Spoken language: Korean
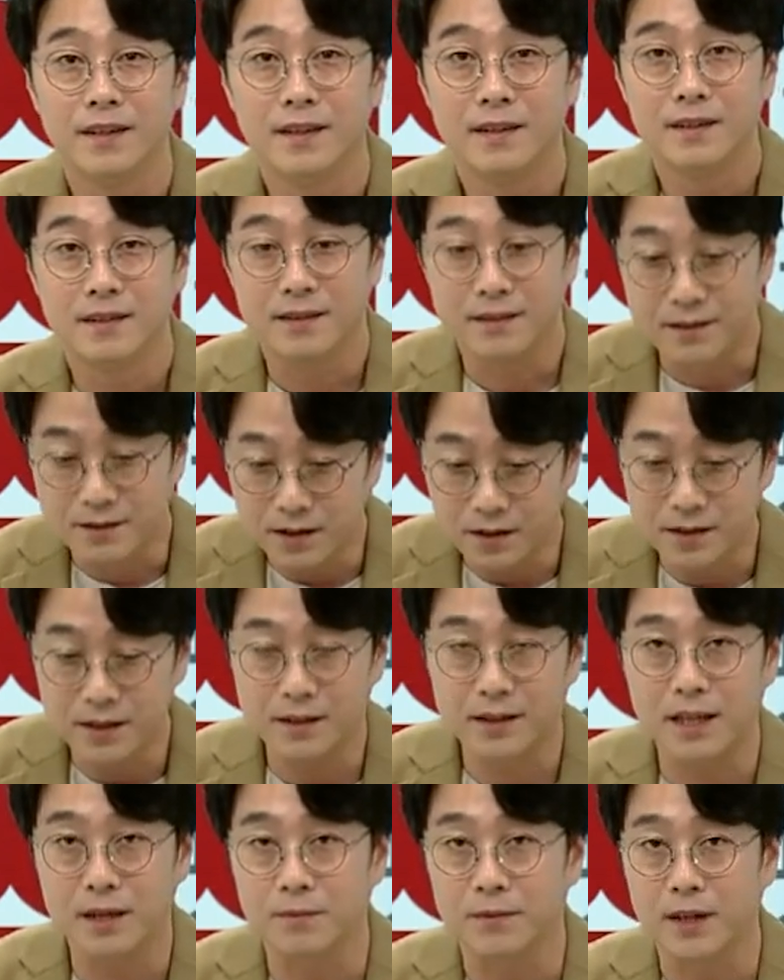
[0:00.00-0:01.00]
그럼요. 그렇기
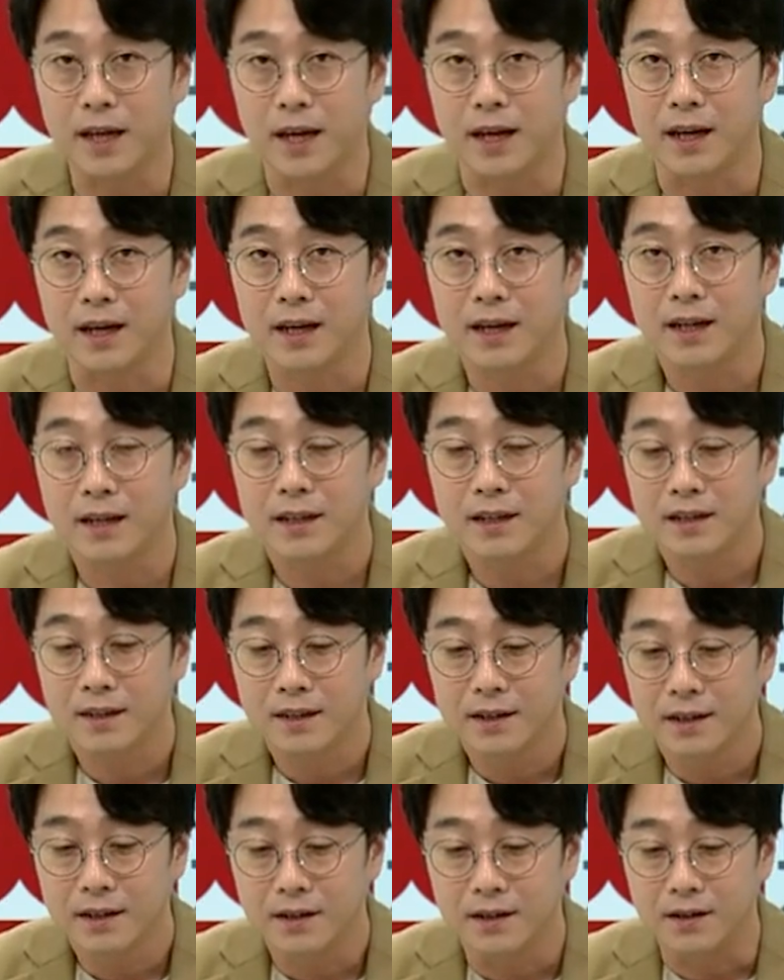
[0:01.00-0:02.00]
예. 때문에 예.
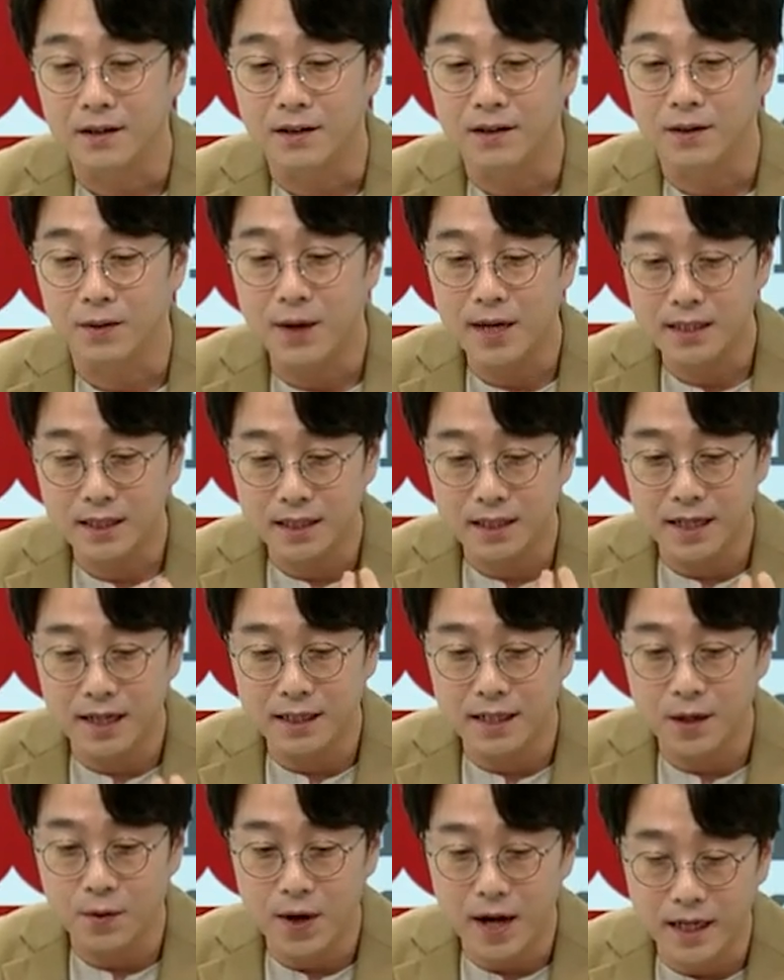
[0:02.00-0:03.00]
어,
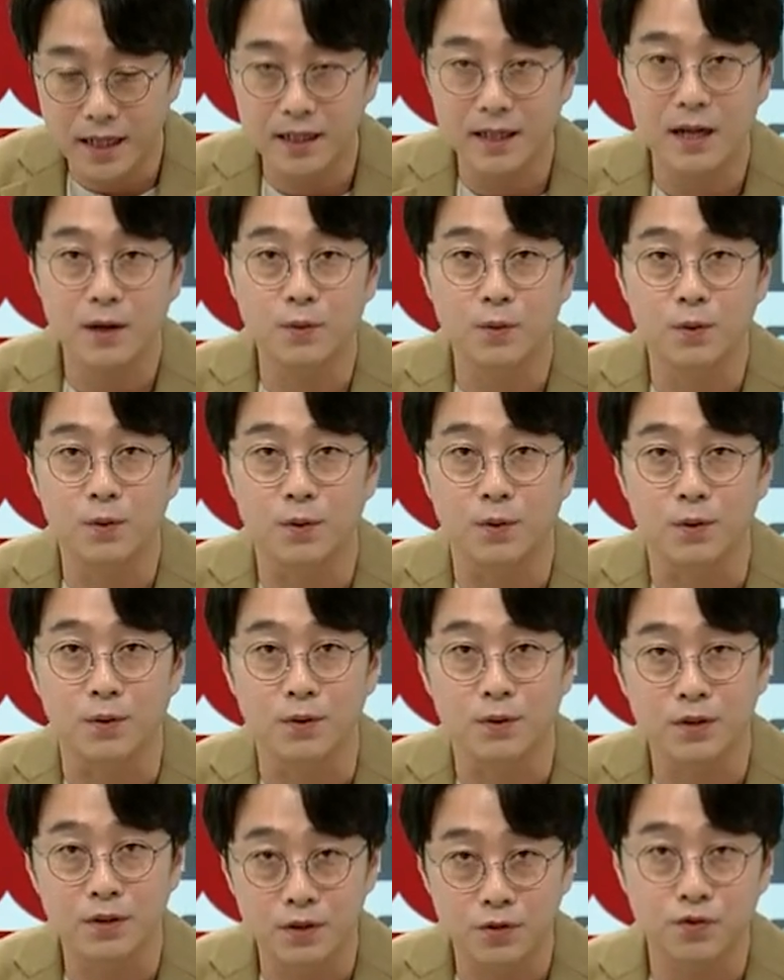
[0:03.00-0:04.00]
확실하게
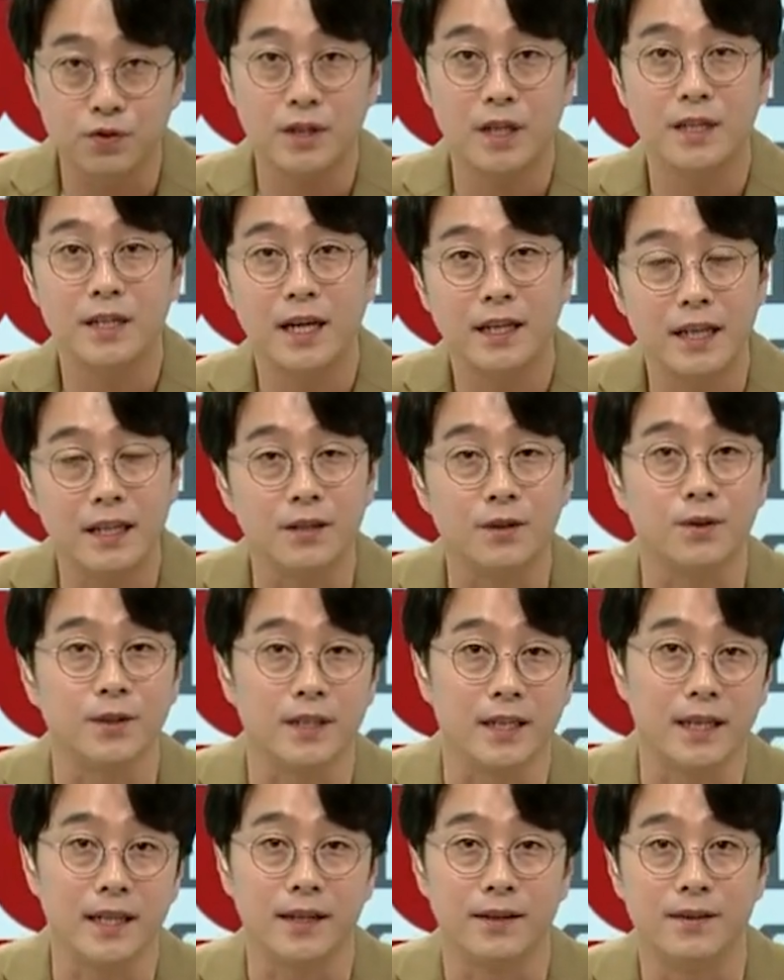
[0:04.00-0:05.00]
확인하고 이 투자를 해야 되는
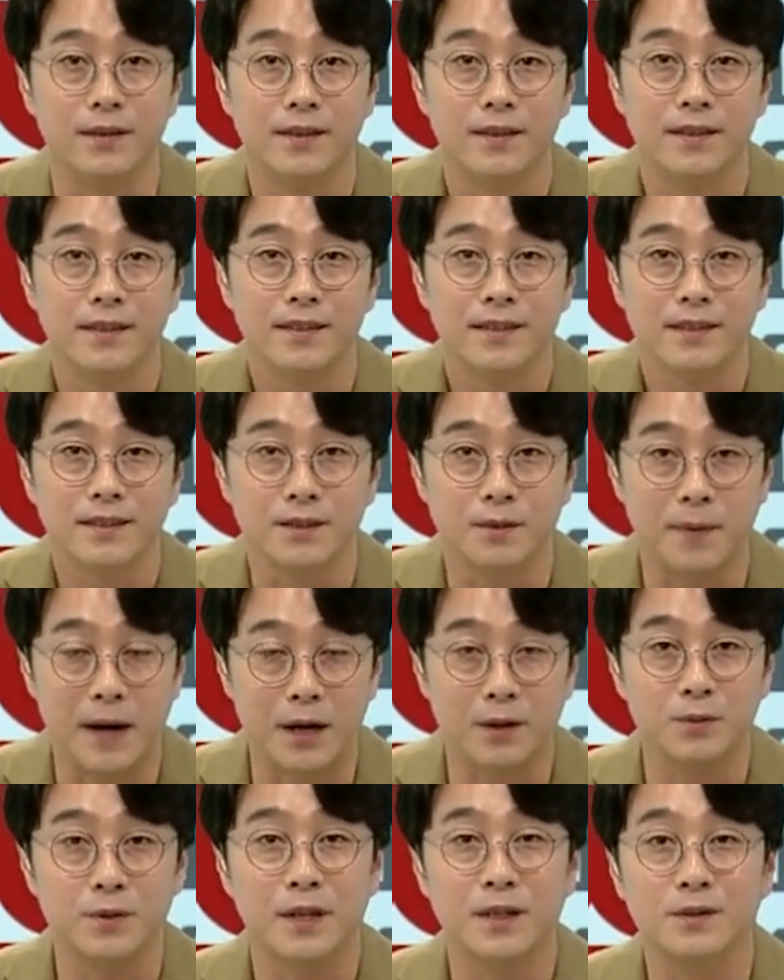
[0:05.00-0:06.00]
거잖아요. 이제
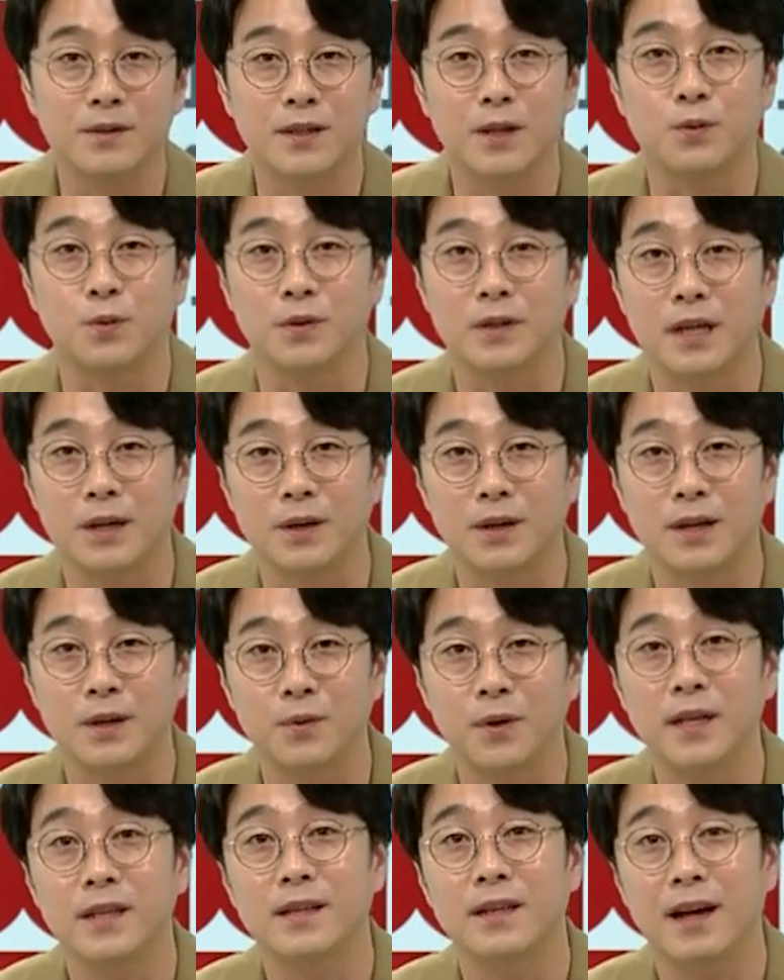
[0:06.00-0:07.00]
방송에서 그냥 좋다고
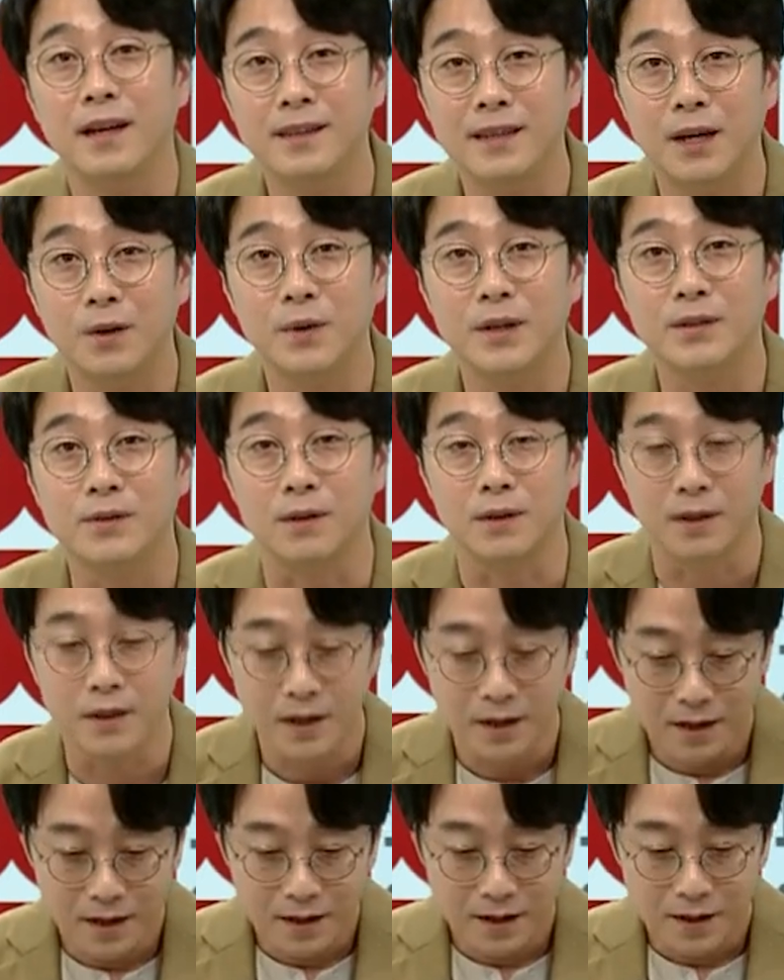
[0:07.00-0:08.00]
네. 한다고 해서
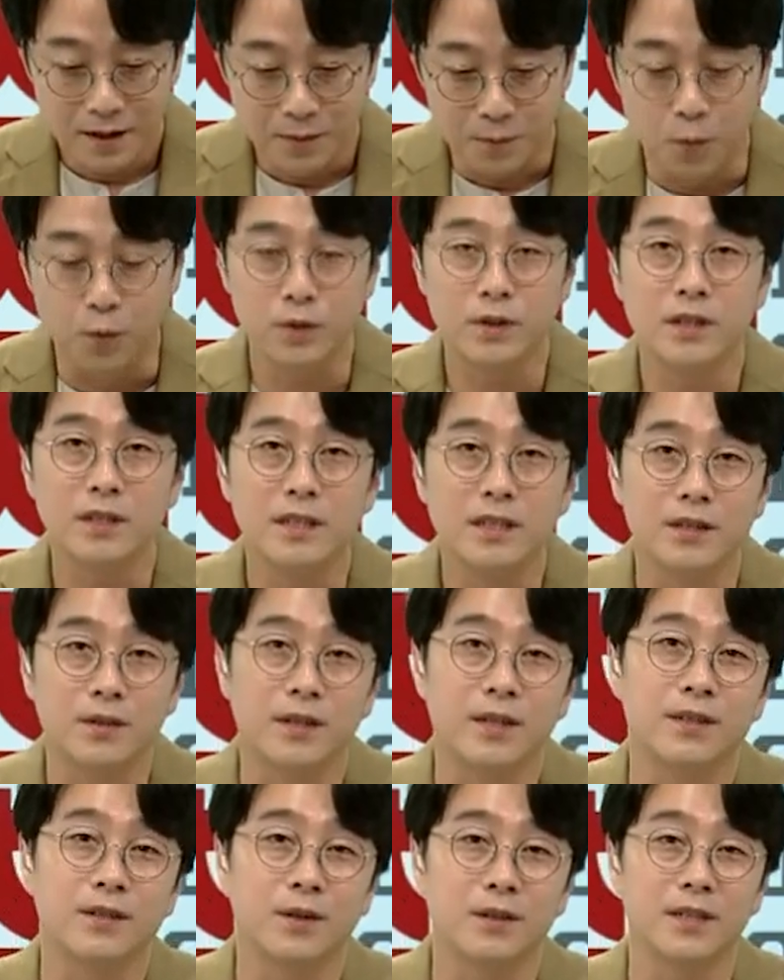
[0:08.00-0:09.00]
뭐든지
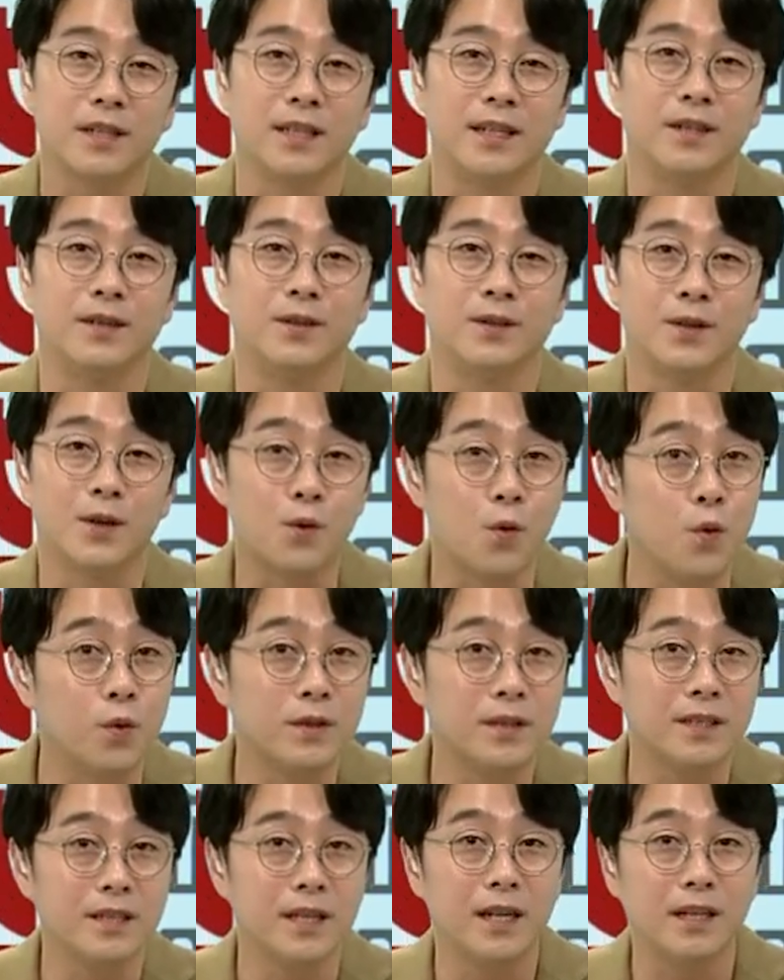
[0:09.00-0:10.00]
그렇잖아요왜
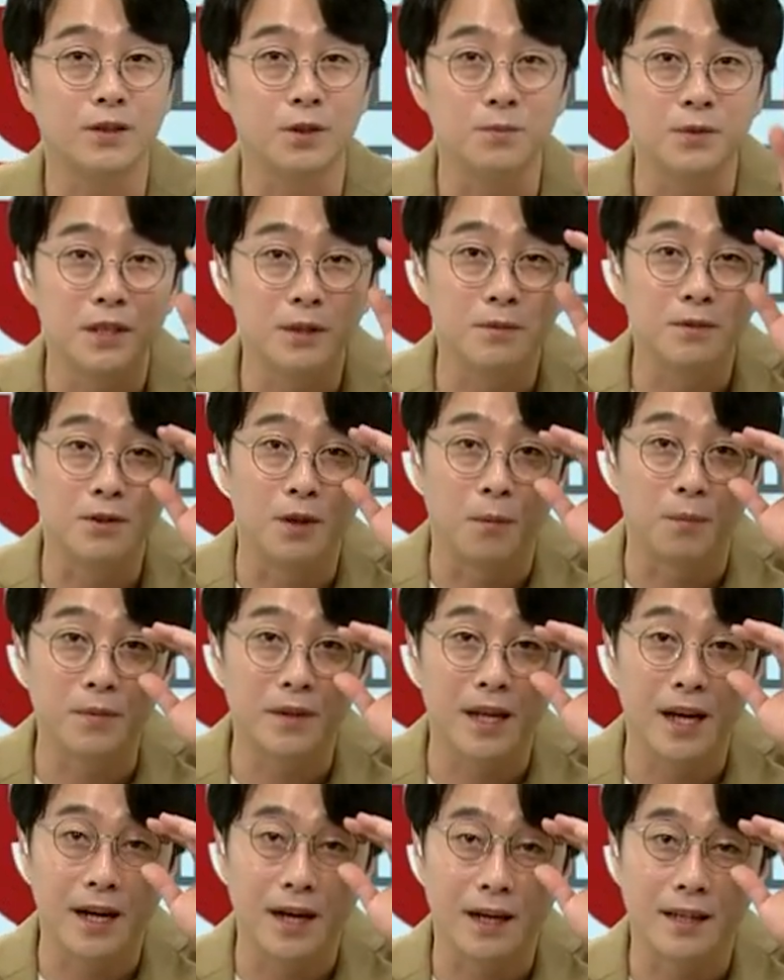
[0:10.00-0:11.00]
공짜 점심은
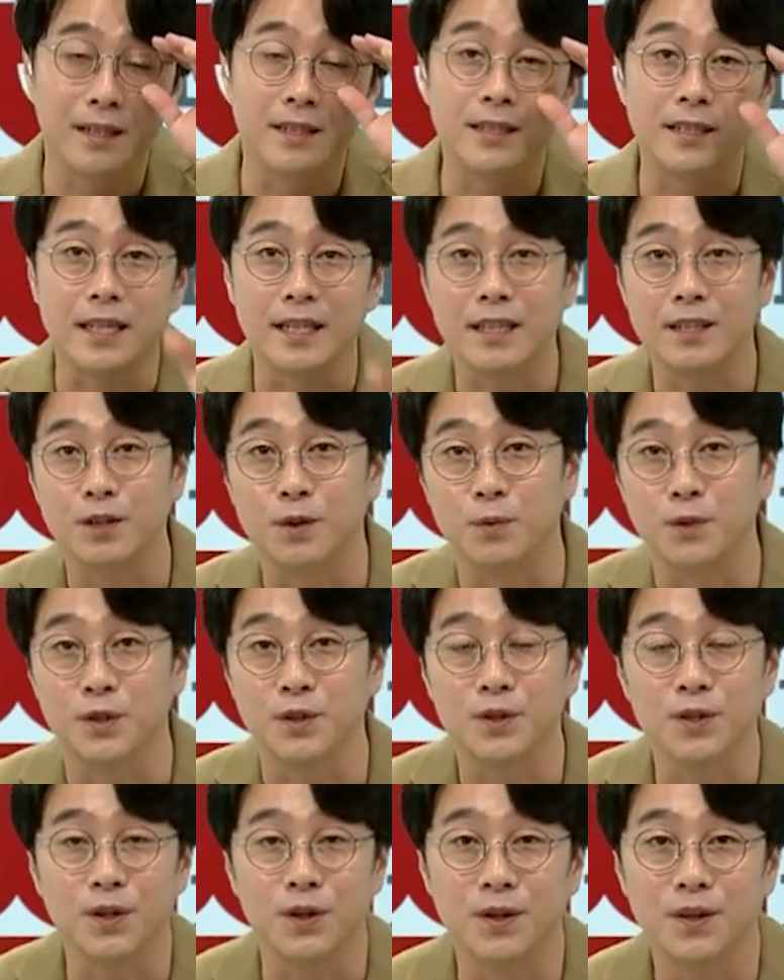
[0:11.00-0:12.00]
없다는 얘기
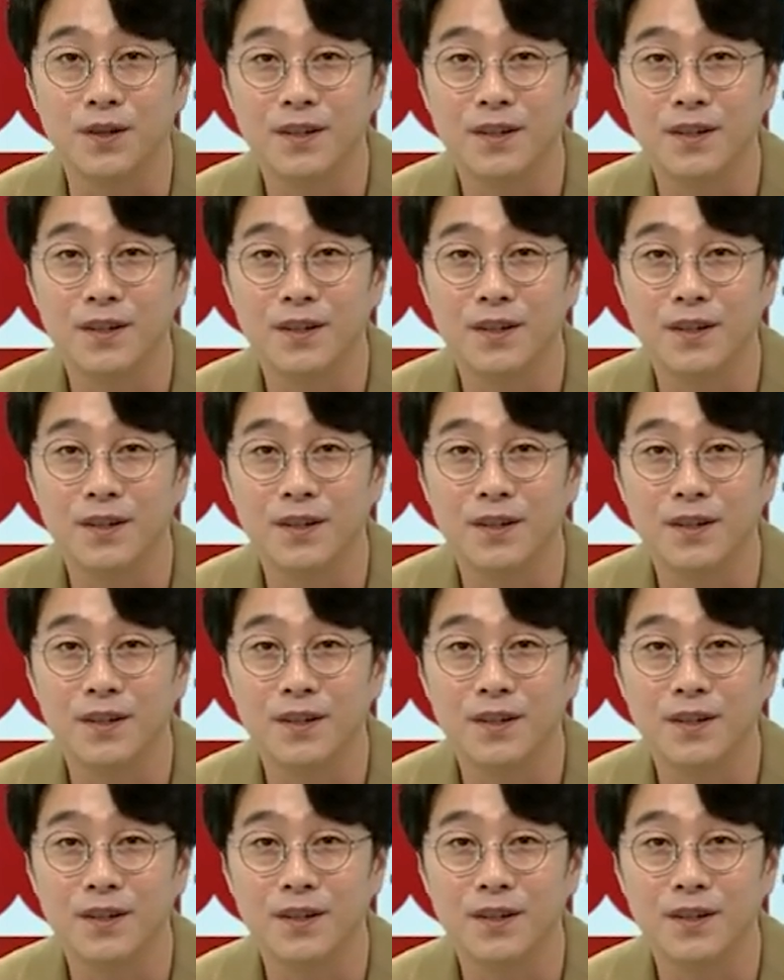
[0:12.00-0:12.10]
들어보셨죠?